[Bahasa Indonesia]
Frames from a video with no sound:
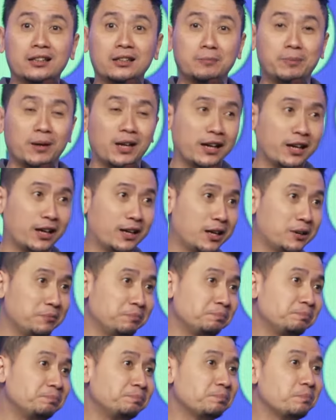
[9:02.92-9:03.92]
ini
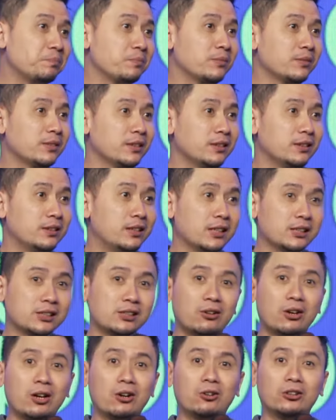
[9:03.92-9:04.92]
pelayanan dia
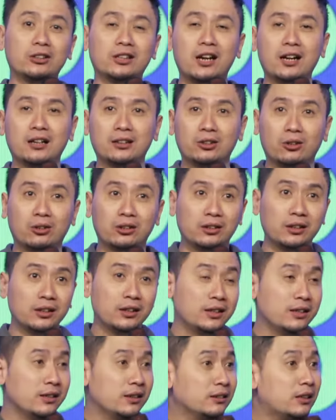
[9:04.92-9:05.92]
seorang kontraktor.
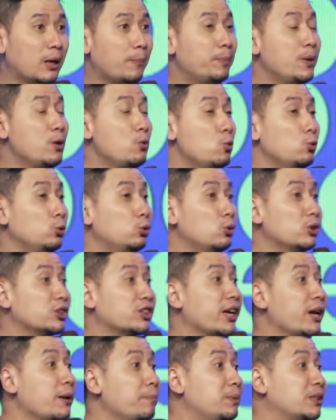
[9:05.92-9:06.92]
Tapi untuk
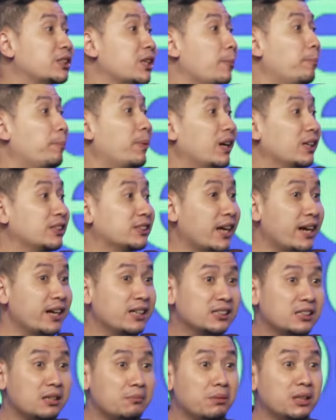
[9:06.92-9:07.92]
saya bisa
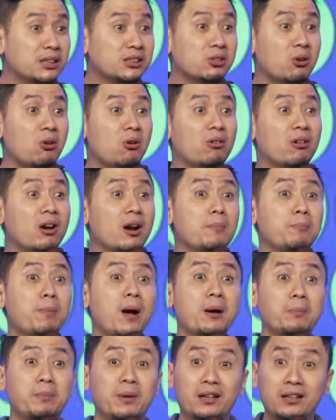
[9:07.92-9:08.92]
percaya sama seorang
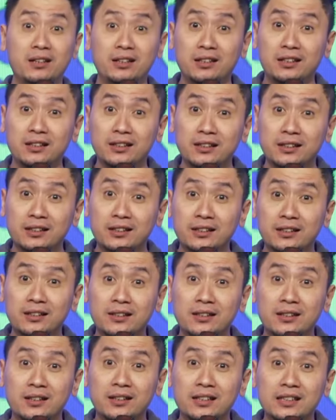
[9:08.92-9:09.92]
Pak Beni,
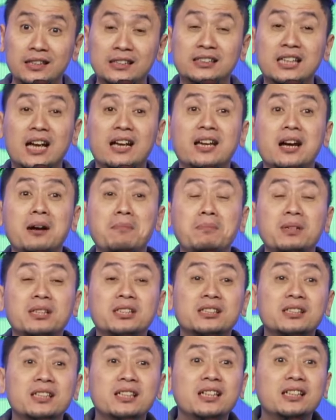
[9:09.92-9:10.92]
saya
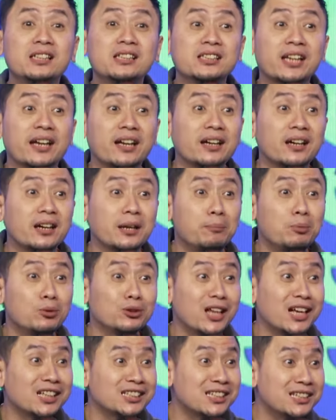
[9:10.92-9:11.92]
mesti cek
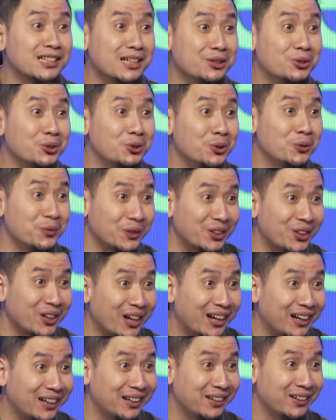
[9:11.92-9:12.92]
reputasinya dulu, betul
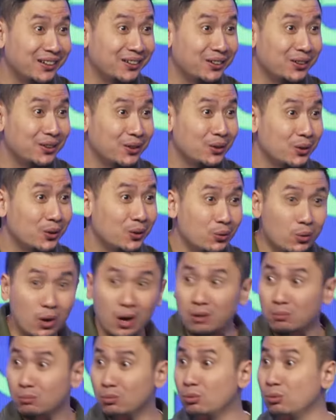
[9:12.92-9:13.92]
nggak?
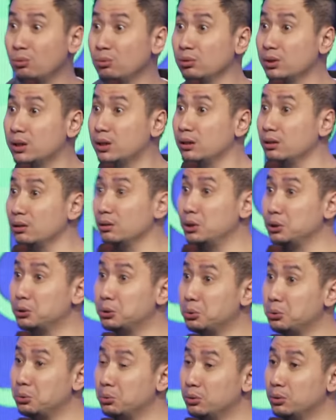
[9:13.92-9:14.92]
Nggak mungkin
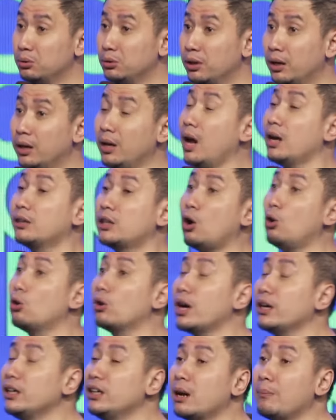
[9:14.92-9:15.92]
gitu. Eh ada
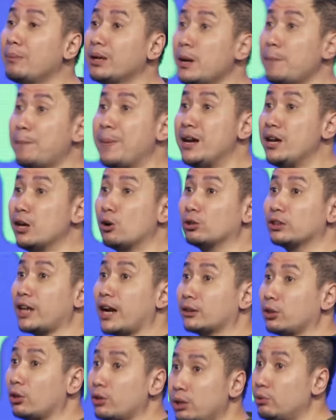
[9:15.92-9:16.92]
orang nih namanya Beni
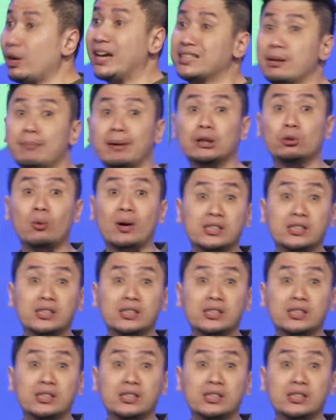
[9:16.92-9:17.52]
kontraktor, yaudah sama itu